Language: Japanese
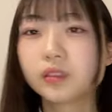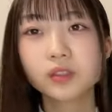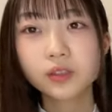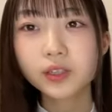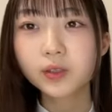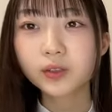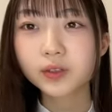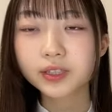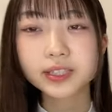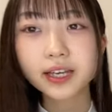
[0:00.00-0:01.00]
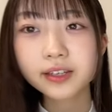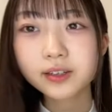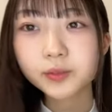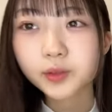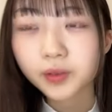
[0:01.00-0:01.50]
ユニットの時
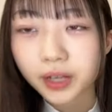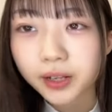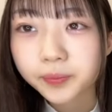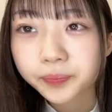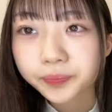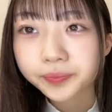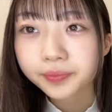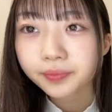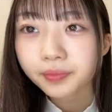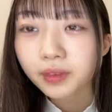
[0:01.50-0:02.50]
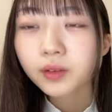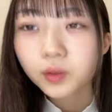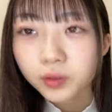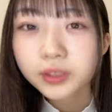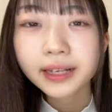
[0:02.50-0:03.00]
サイリウムとか
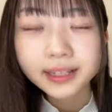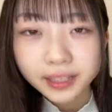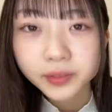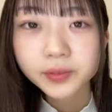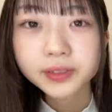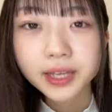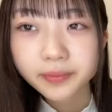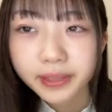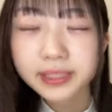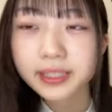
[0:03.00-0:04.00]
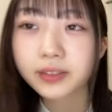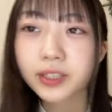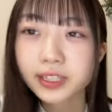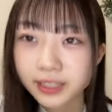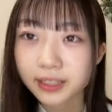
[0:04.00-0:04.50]
コールありがとうございました
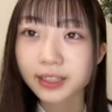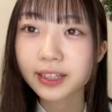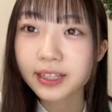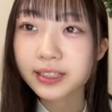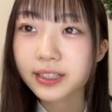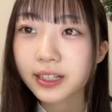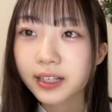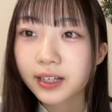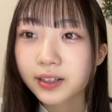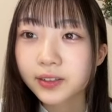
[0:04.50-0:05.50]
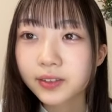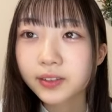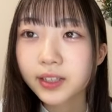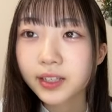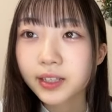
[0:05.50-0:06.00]
嬉しかったです本当
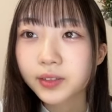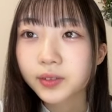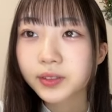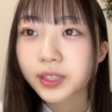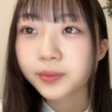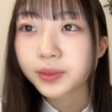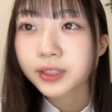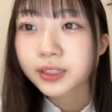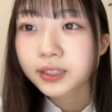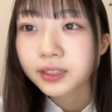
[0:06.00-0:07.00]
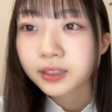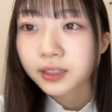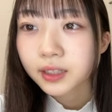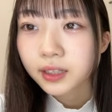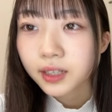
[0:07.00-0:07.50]
にありがとうございます
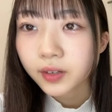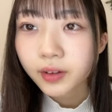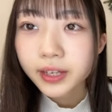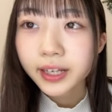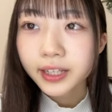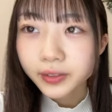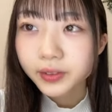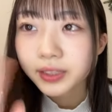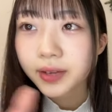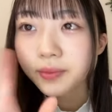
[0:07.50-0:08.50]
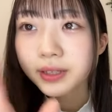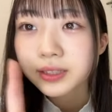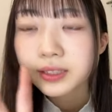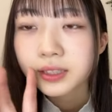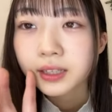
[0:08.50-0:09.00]
かわいいありがとうございま
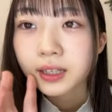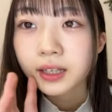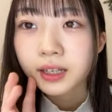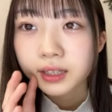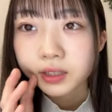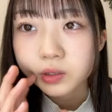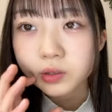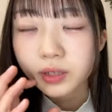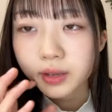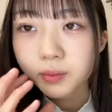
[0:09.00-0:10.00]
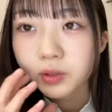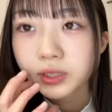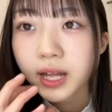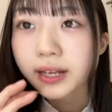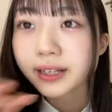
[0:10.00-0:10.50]
すと
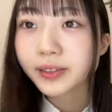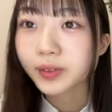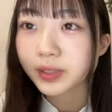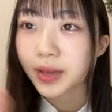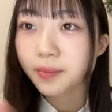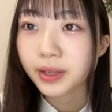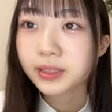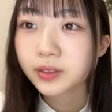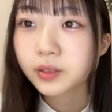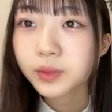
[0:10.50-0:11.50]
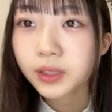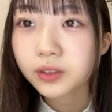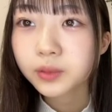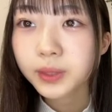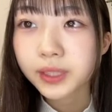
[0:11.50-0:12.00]
レインボースターありがとうございますおつみたお
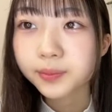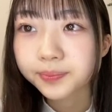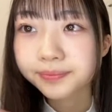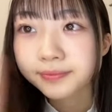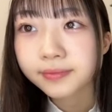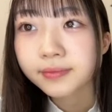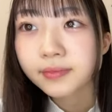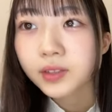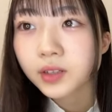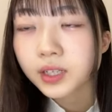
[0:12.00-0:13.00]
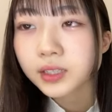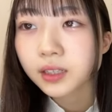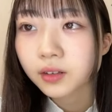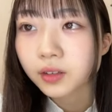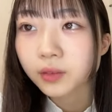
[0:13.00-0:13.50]
つみたお母さん
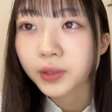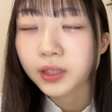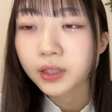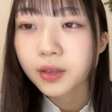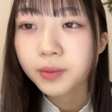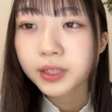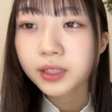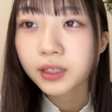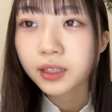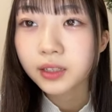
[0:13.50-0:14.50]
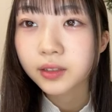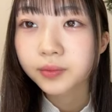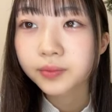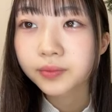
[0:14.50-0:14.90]
からの手紙ないとねめっちゃ泣けたあ